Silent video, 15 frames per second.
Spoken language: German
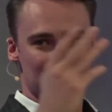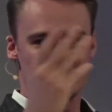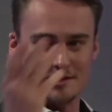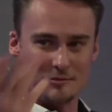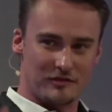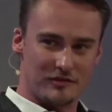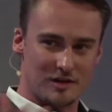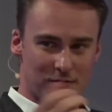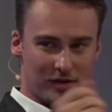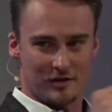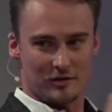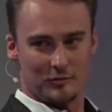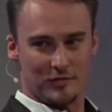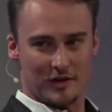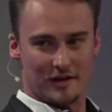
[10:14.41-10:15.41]
sind wir wieder bei
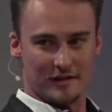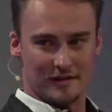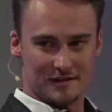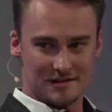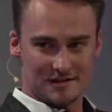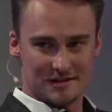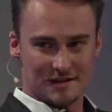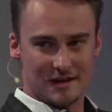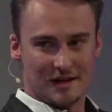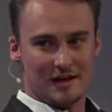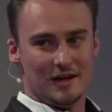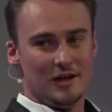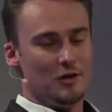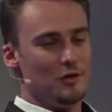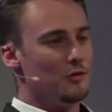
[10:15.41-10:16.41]
Compliance,
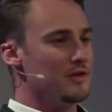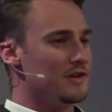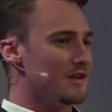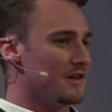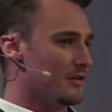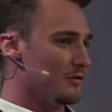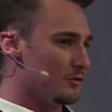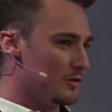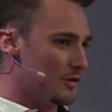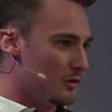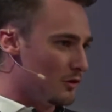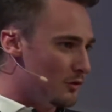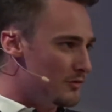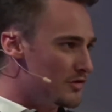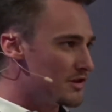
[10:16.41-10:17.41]
und ich kann unter
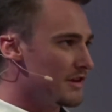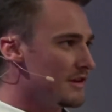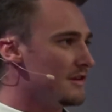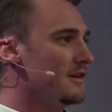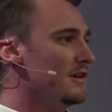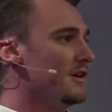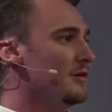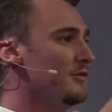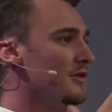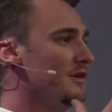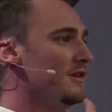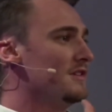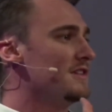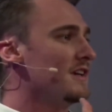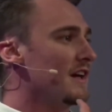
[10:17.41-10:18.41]
Umständen eben hier
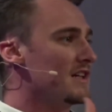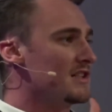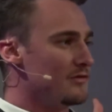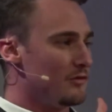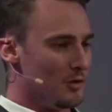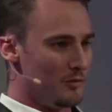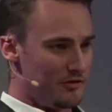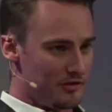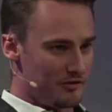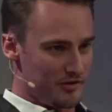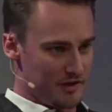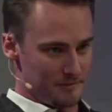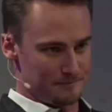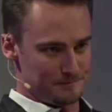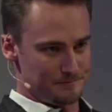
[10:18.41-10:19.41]
diese Rechtsform
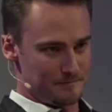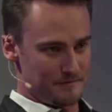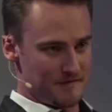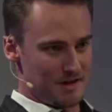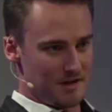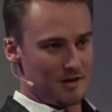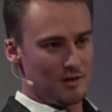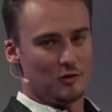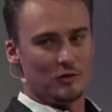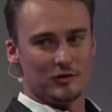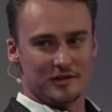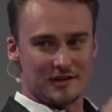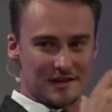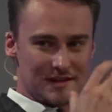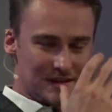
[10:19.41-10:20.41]
verfehlen.
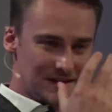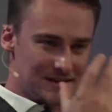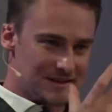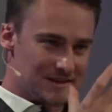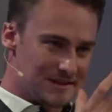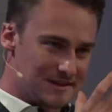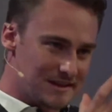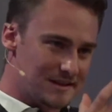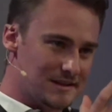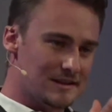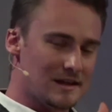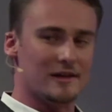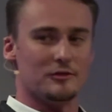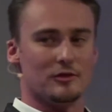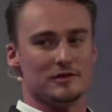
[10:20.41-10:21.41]
Und dass ich das richtig
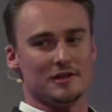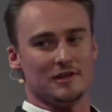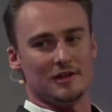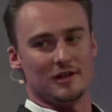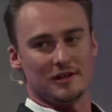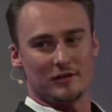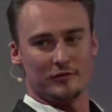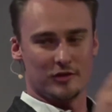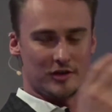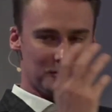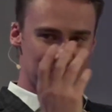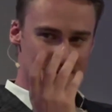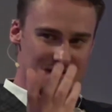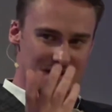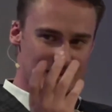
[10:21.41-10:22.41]
einordnen kann, dafür gibt es
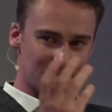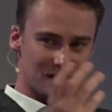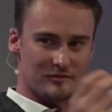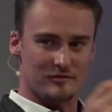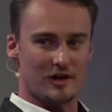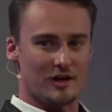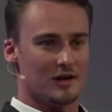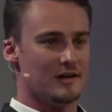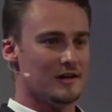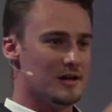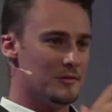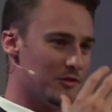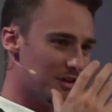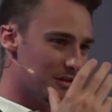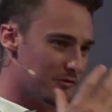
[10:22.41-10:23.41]
den 611a
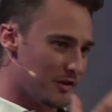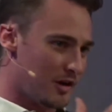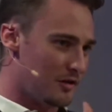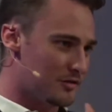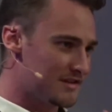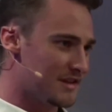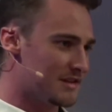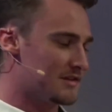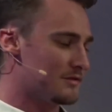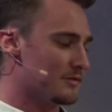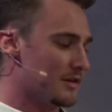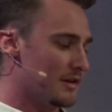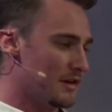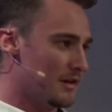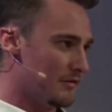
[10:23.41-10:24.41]
mit den
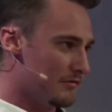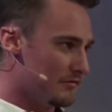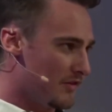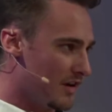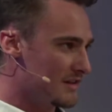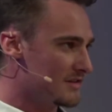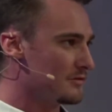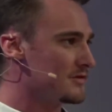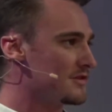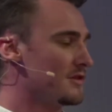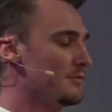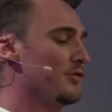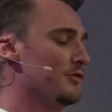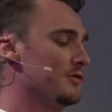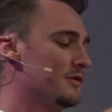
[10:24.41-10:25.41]
Voraussetzungen,
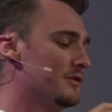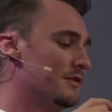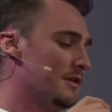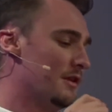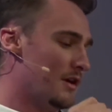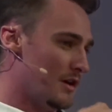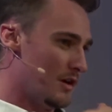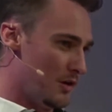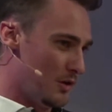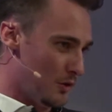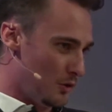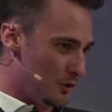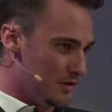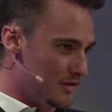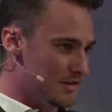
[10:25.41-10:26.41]
weisungsgebunden
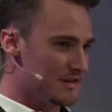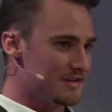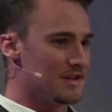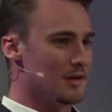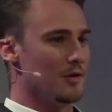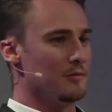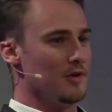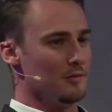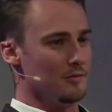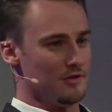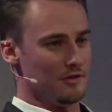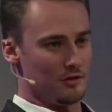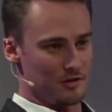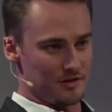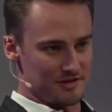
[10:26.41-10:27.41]
und ist er bei mir in
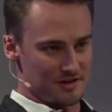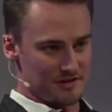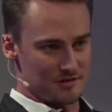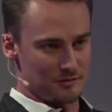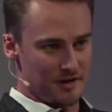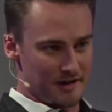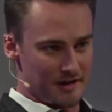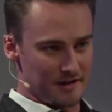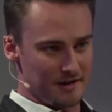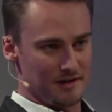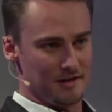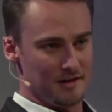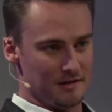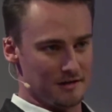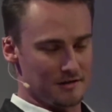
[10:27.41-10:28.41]
meiner Organisation
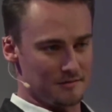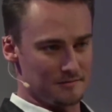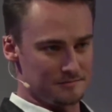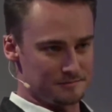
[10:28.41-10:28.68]
eingegliedert.